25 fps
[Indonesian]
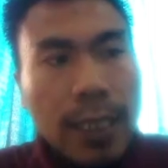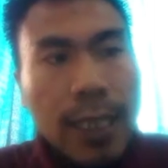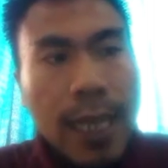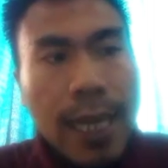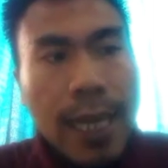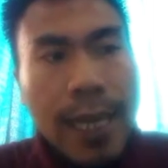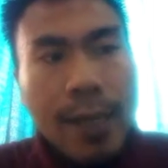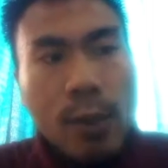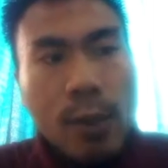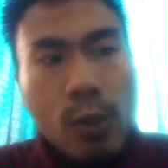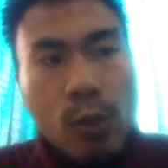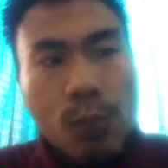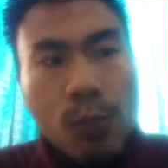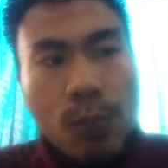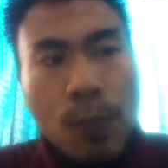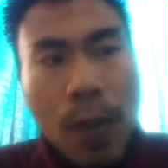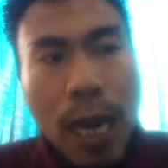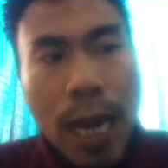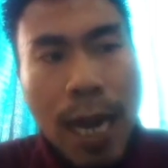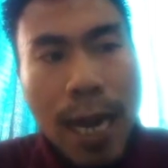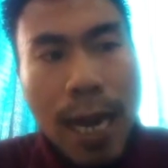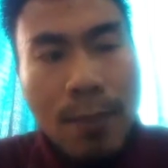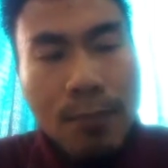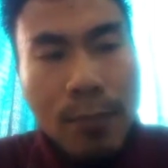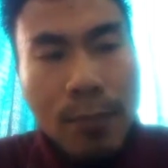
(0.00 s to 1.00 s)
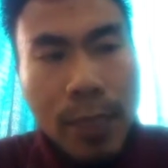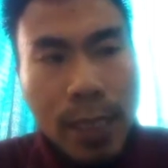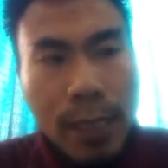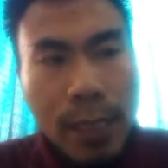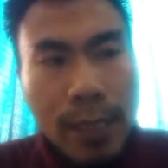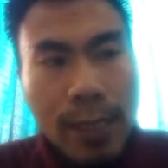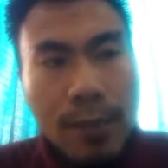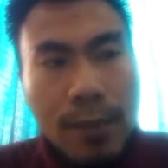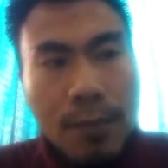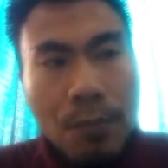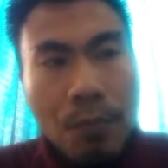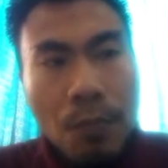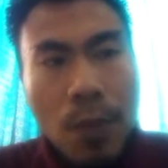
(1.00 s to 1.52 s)
kita harus pahami
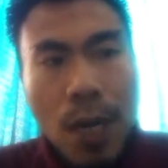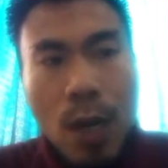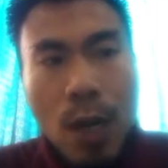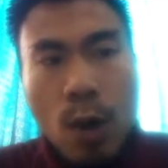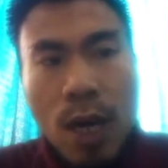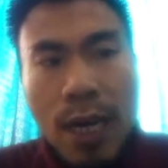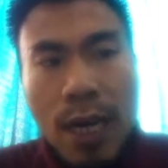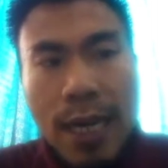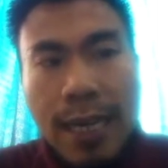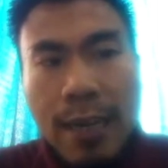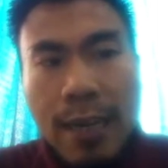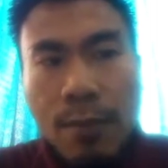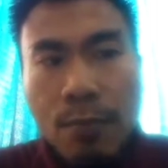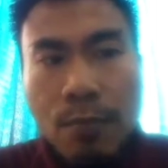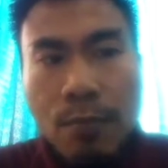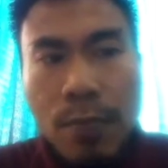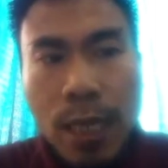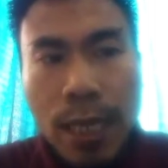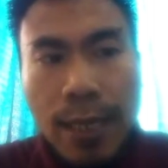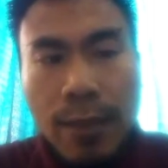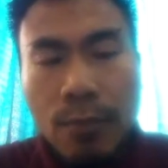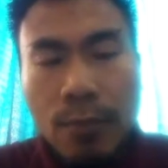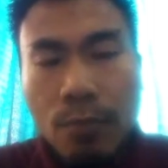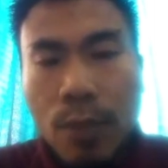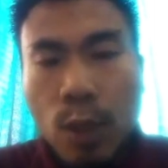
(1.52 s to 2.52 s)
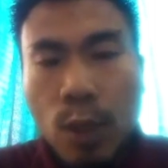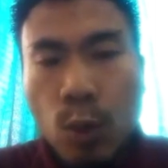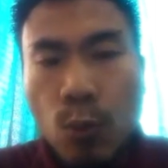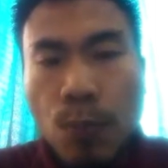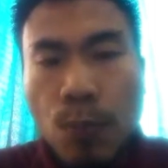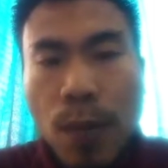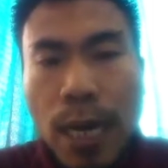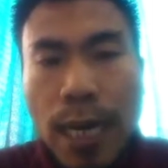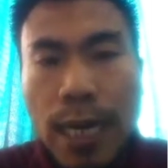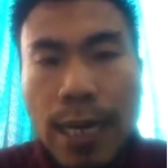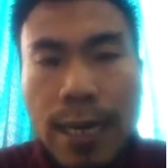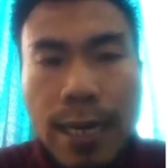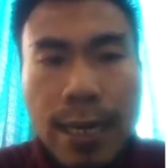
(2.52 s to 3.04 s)
bahwa gambar
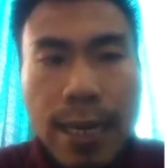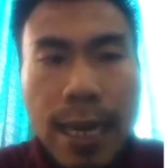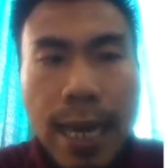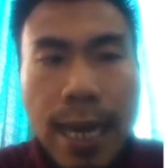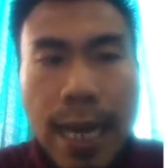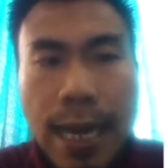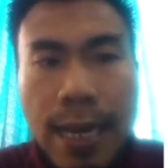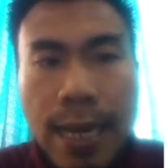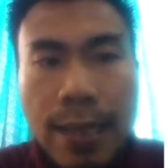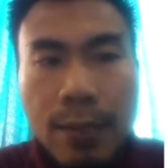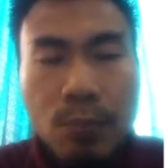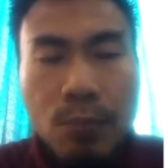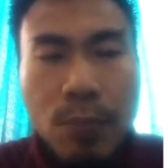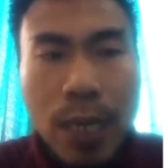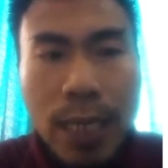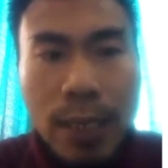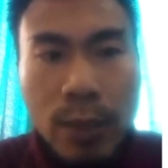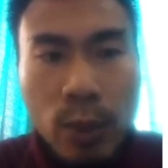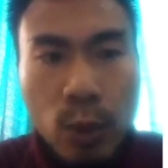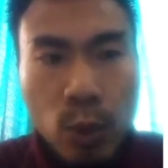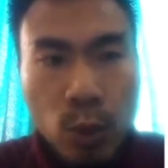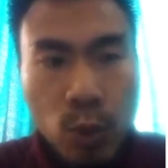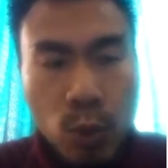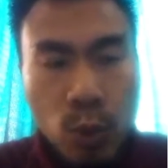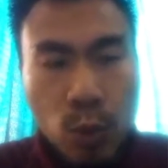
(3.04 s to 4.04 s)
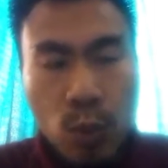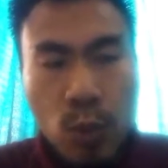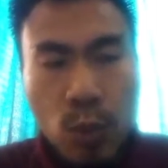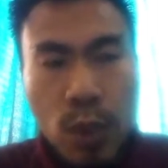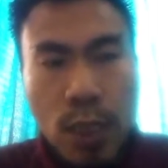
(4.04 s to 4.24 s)
merupakan alat bantu